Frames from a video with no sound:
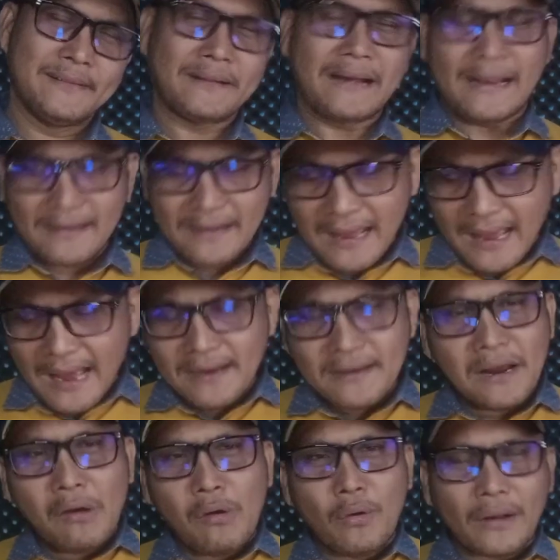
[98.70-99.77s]
Karena
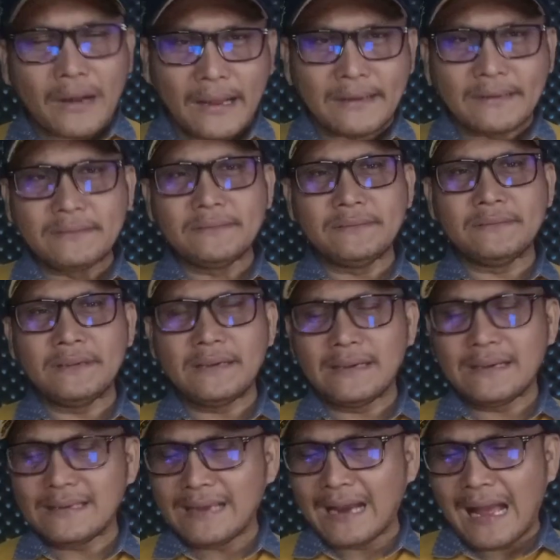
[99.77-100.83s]
ada orang
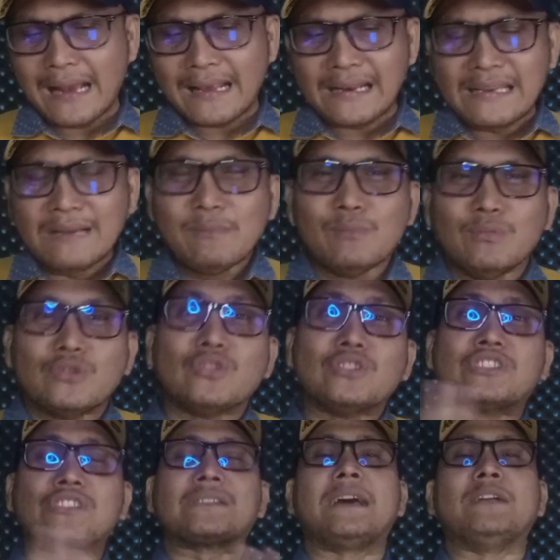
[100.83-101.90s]
yang akhirnya
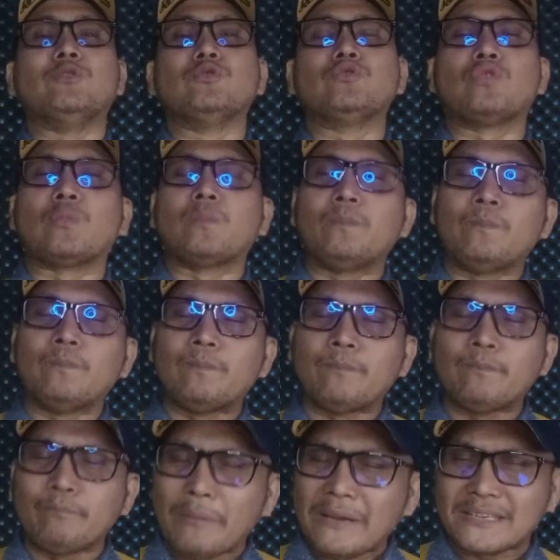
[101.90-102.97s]
memutuskan untuk
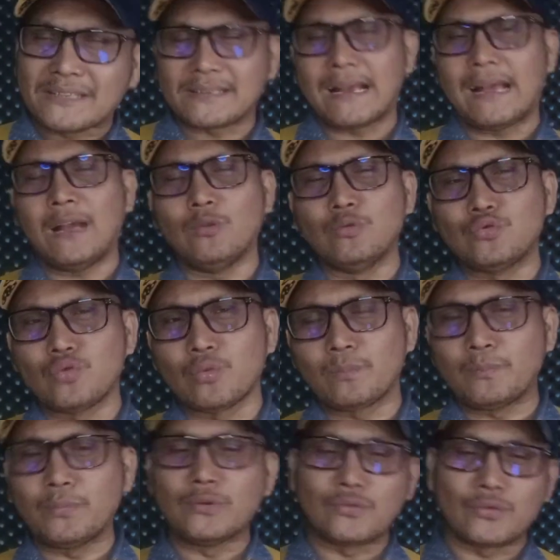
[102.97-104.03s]
pisah, untuk
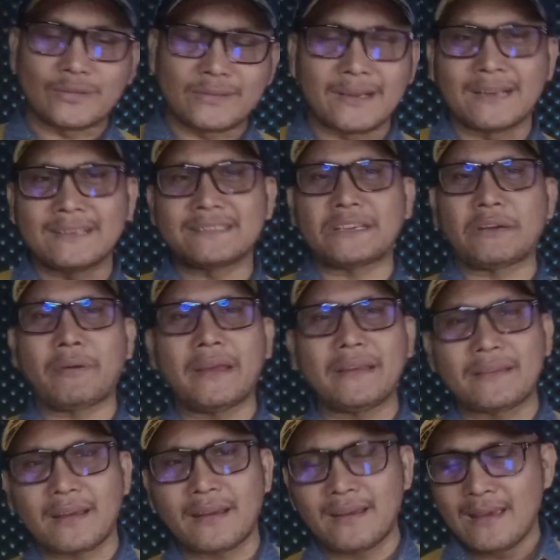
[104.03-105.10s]
putus dengan
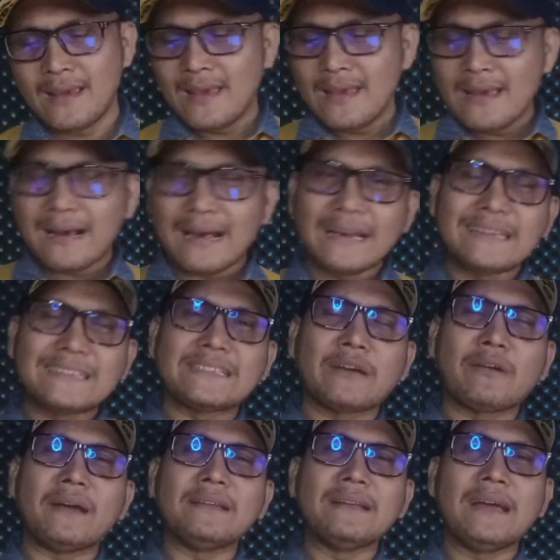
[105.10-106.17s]
ceweknya. Karena
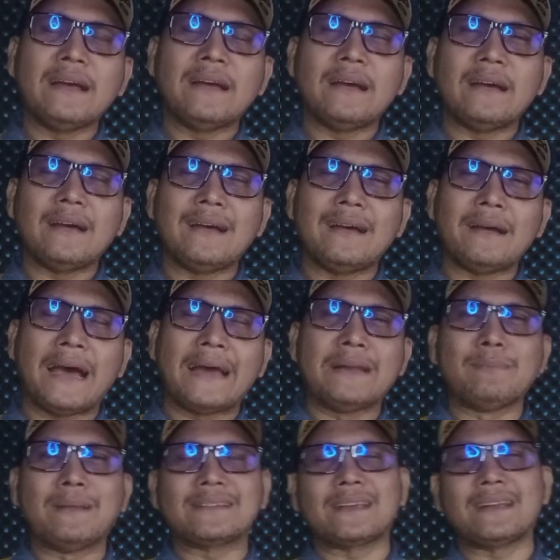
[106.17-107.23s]
ceweknya
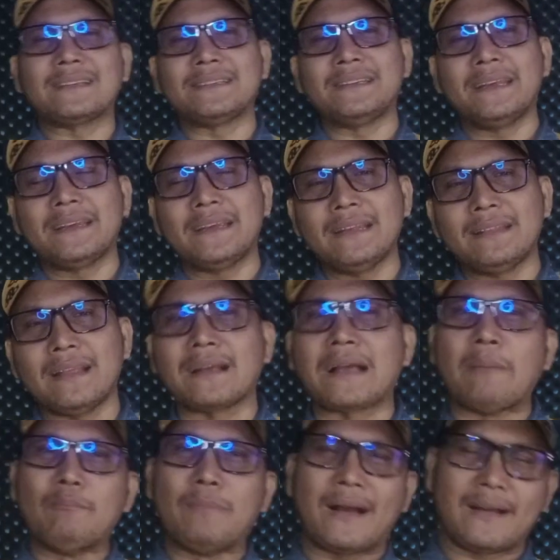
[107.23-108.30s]
ada masalah sedikit
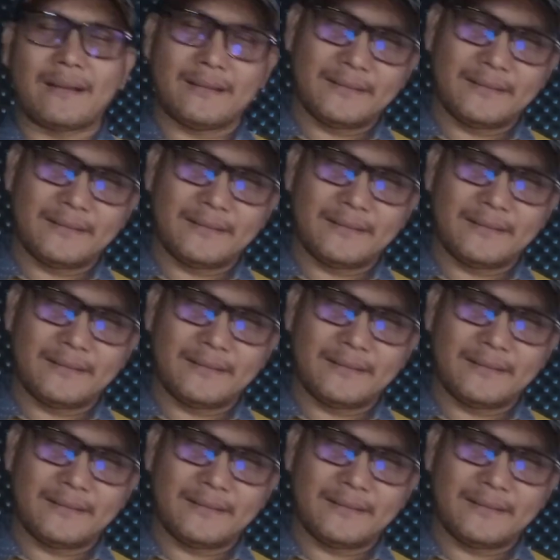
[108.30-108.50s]
ngambek.